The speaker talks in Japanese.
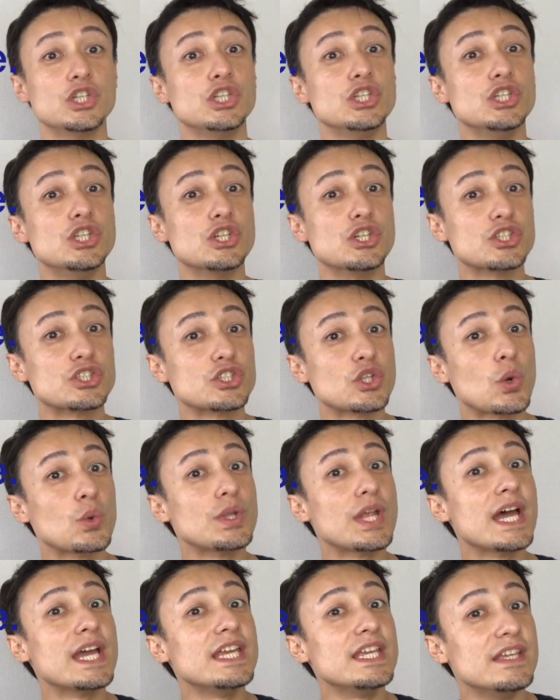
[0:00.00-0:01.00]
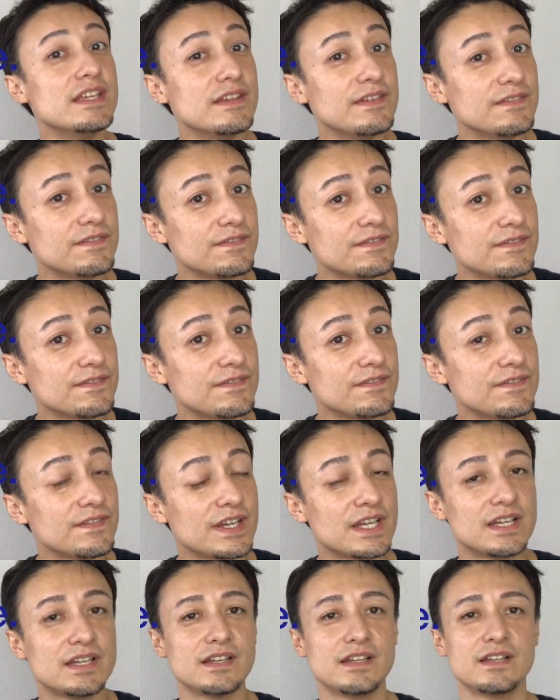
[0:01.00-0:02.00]
You're so naive.
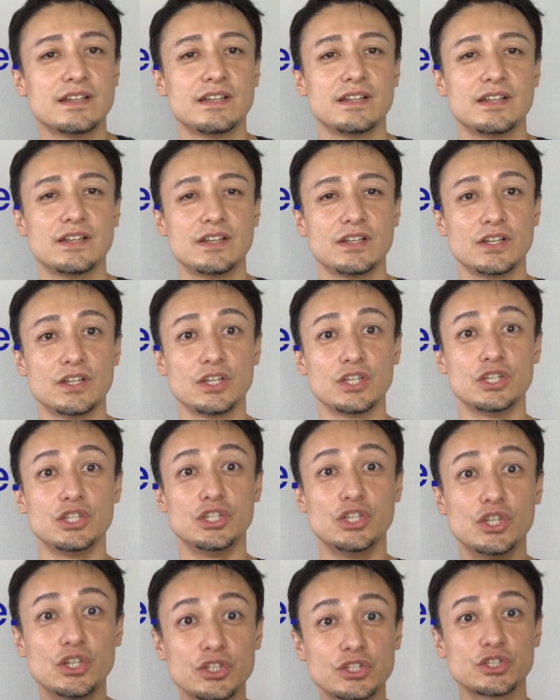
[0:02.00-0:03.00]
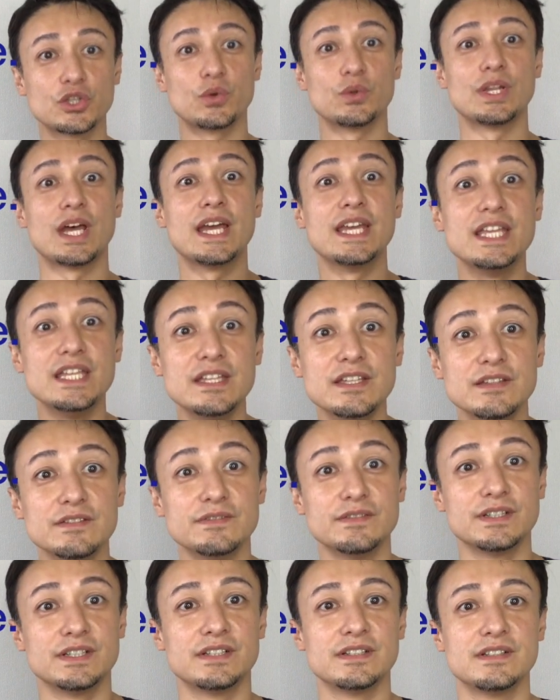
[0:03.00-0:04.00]
You're so naive.
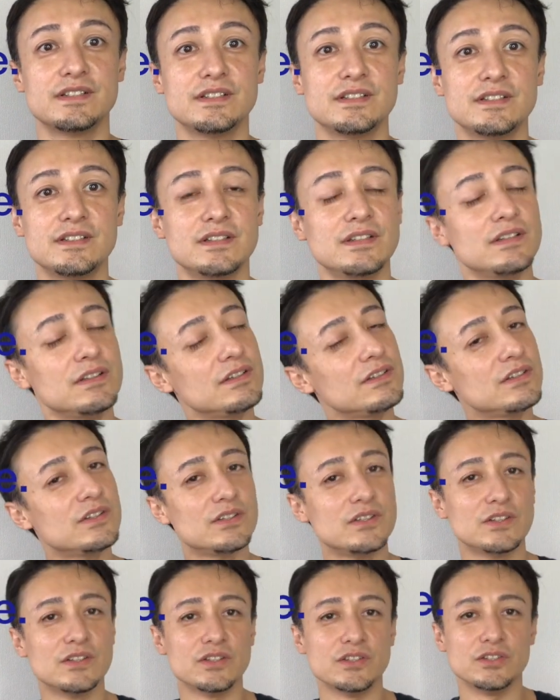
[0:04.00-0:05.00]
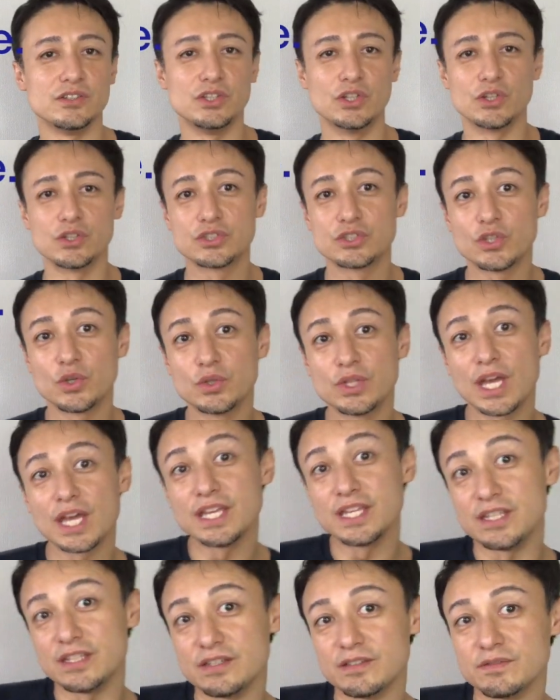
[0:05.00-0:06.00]
You're so
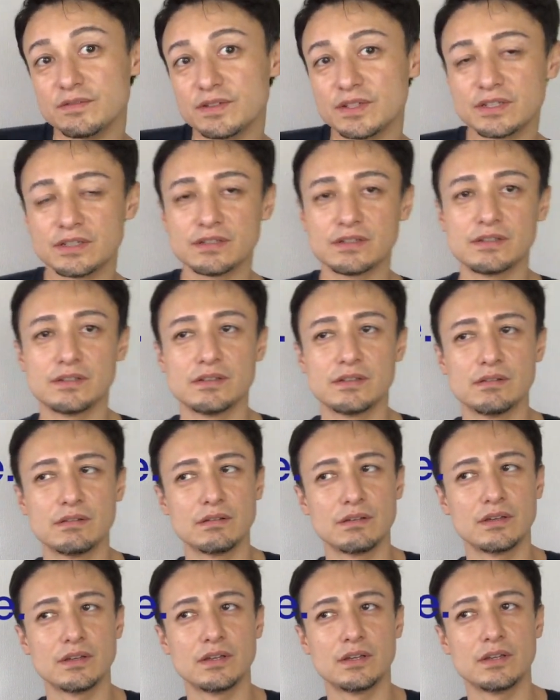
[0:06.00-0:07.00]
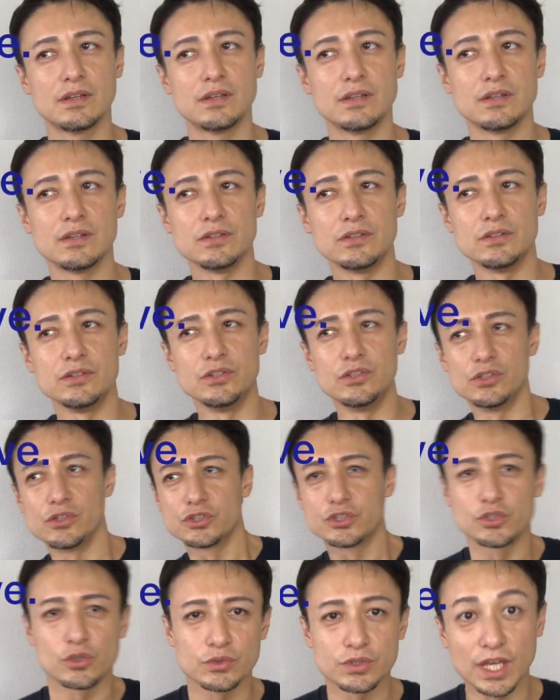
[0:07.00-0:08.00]
naive. You're
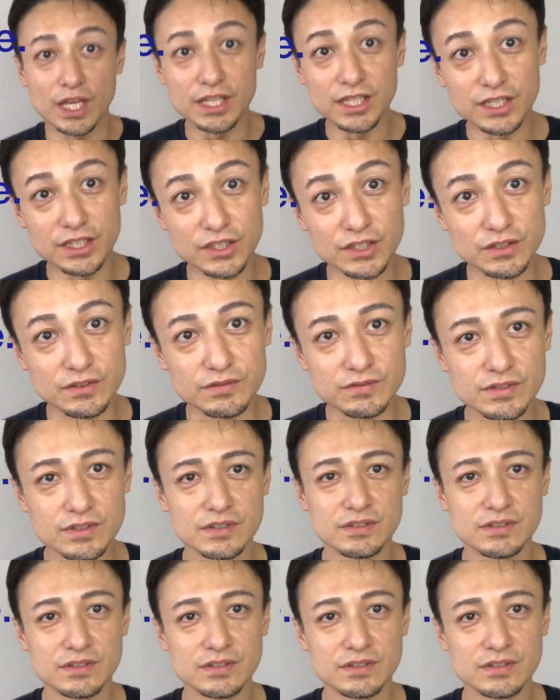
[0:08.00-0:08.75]
so naive.